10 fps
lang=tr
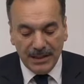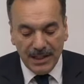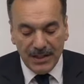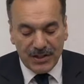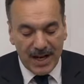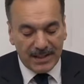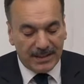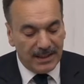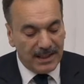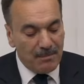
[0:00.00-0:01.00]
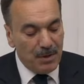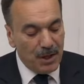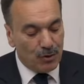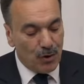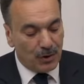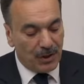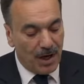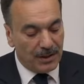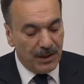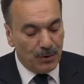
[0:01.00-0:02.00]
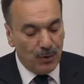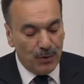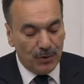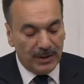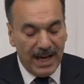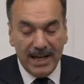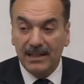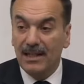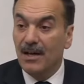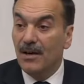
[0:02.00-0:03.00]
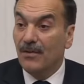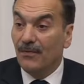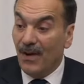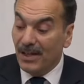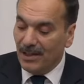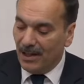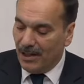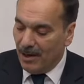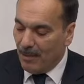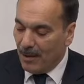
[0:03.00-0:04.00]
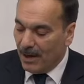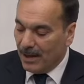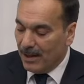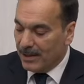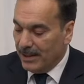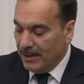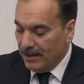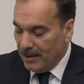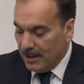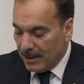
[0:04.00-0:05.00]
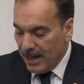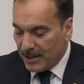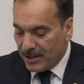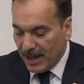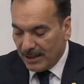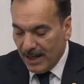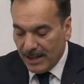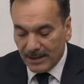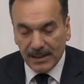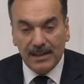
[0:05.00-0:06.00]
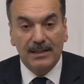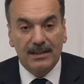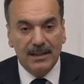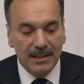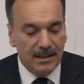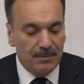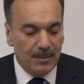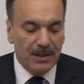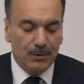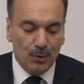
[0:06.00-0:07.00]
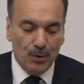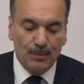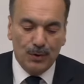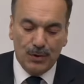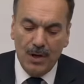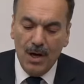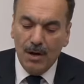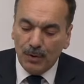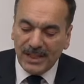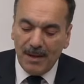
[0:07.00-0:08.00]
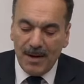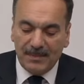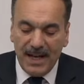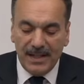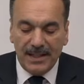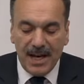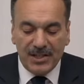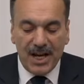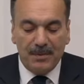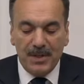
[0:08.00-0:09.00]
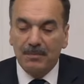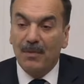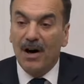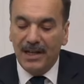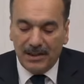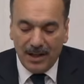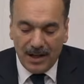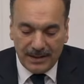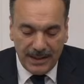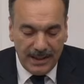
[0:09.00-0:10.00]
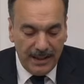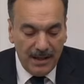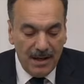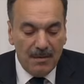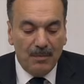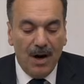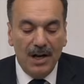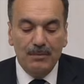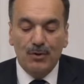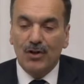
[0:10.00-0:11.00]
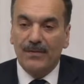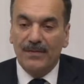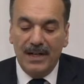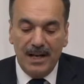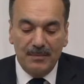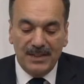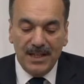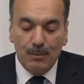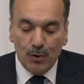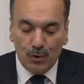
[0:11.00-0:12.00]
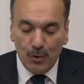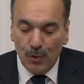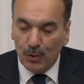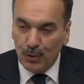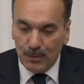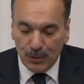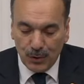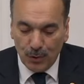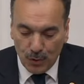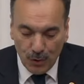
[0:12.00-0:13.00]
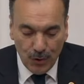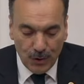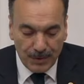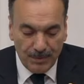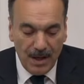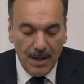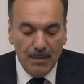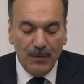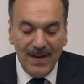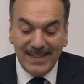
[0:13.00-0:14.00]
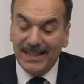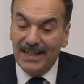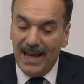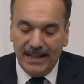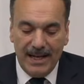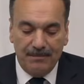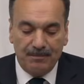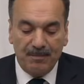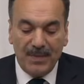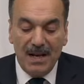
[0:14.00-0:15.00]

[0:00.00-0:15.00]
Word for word: yıl içerisinde birçok tatil gününden faydalanamamaları gerçekten sıkıntılı bir durumdur. Bu sebepten gerçek bir mali tatili, mali müşavirlerimize borçlu olduğumuzu düşünüyorum. Bu vesileyle